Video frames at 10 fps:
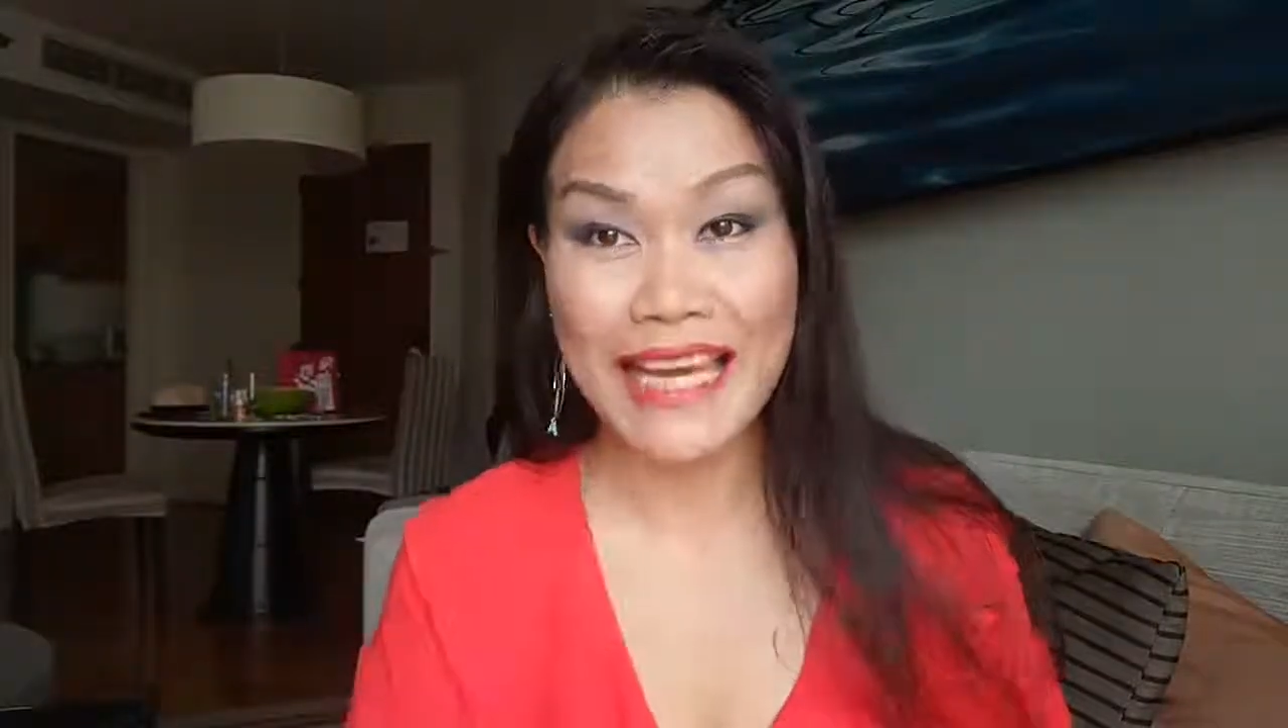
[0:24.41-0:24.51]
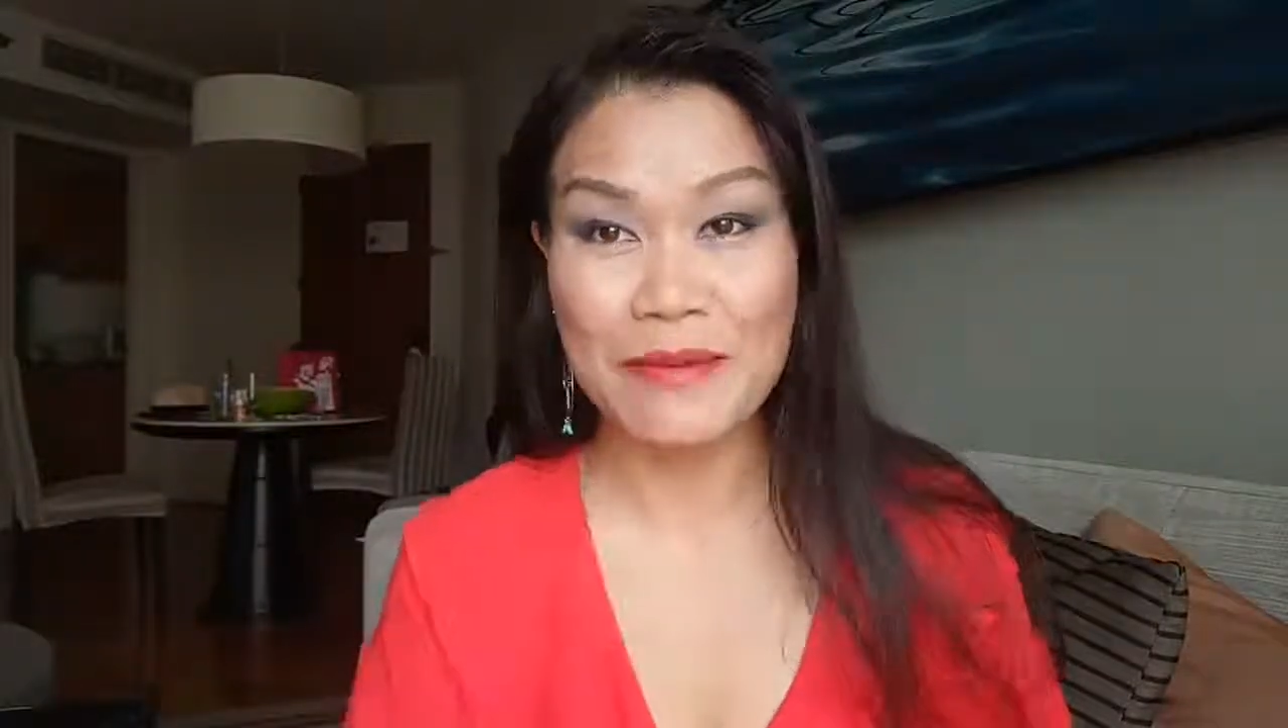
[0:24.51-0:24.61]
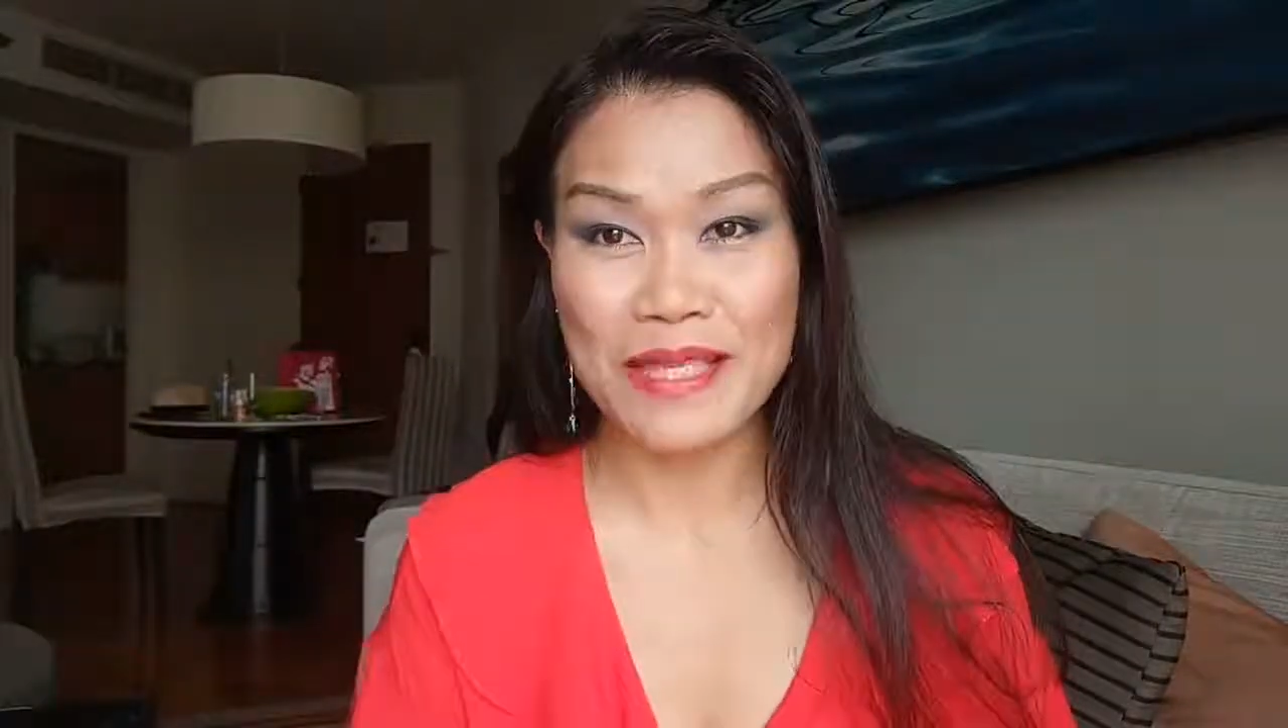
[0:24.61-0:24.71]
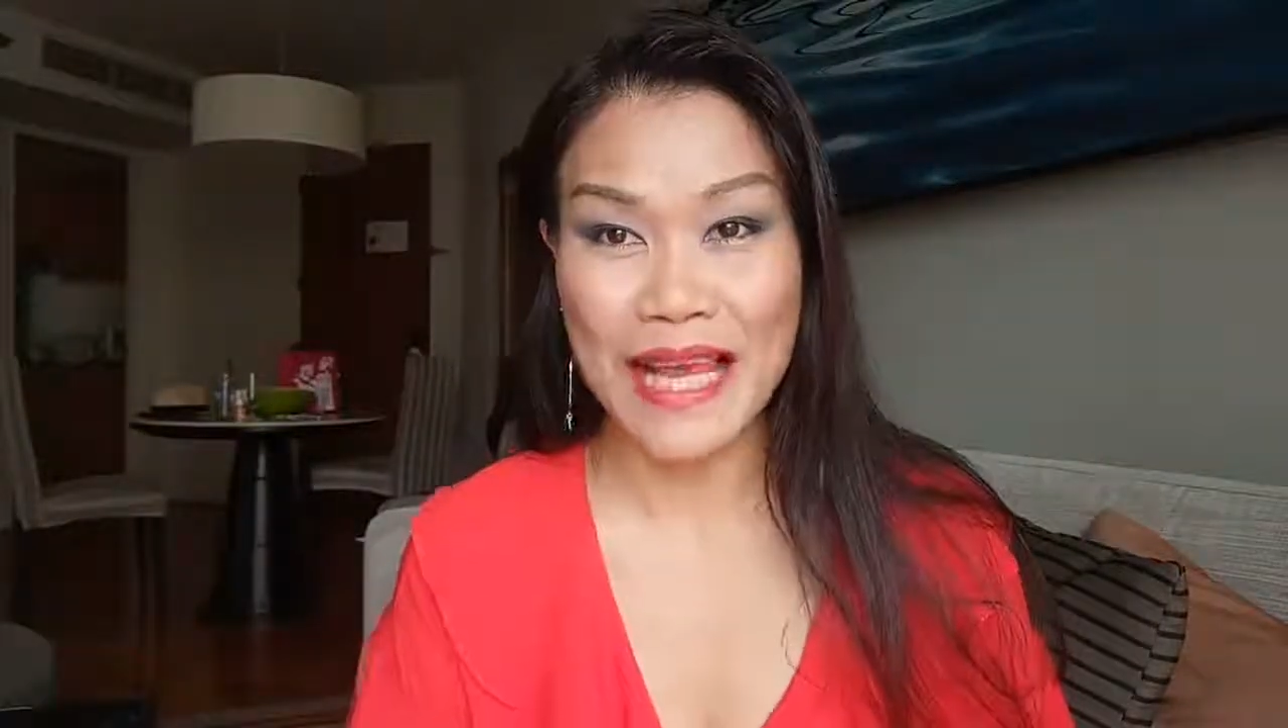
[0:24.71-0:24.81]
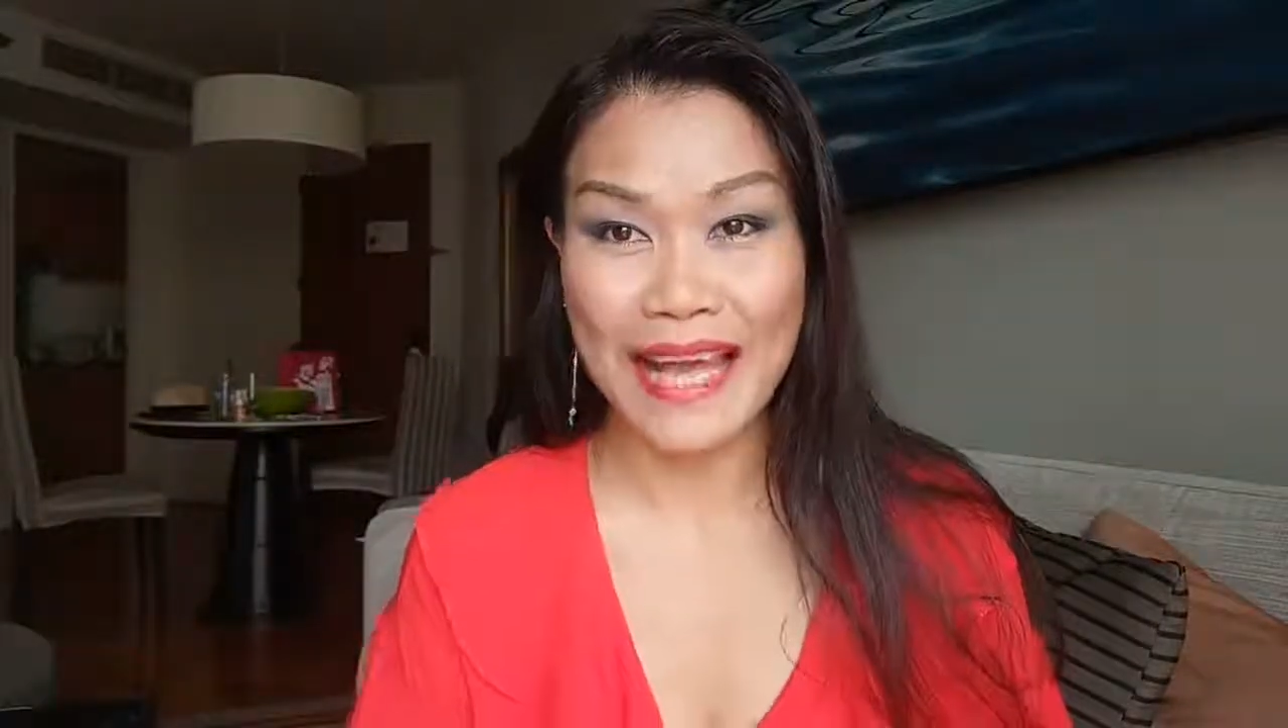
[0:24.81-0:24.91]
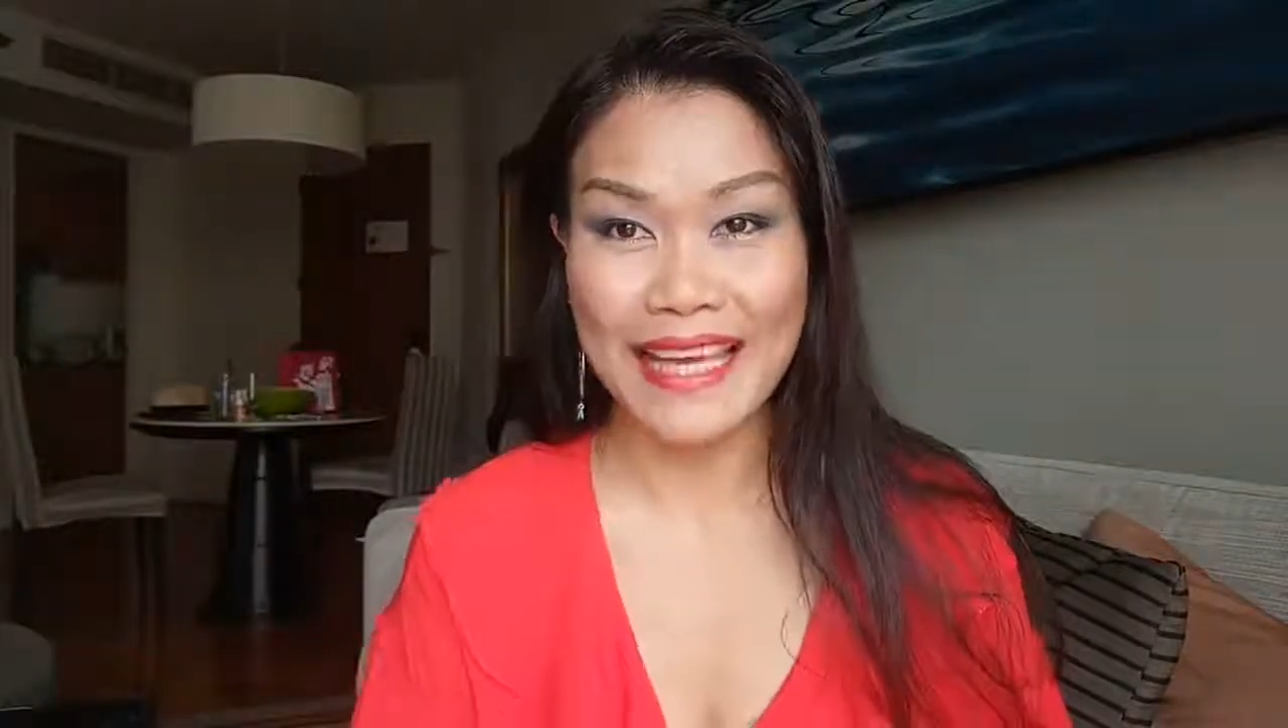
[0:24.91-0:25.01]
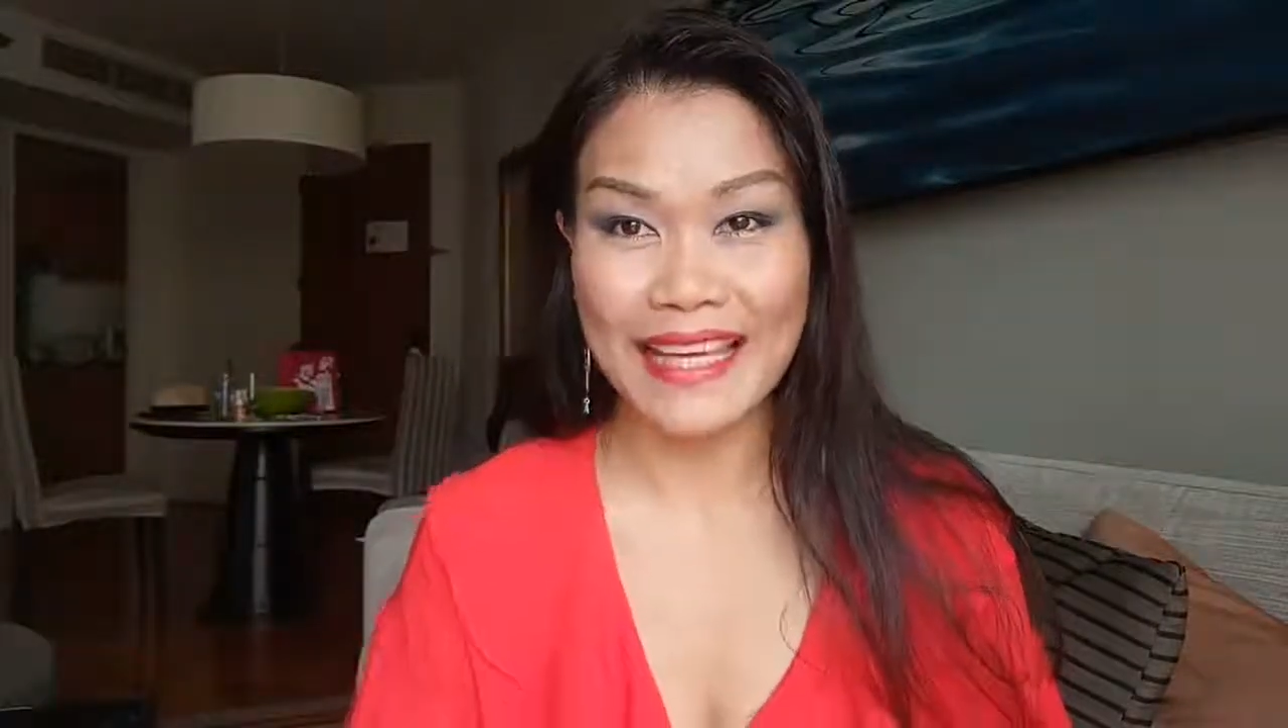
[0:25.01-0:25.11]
นี้ไปใช้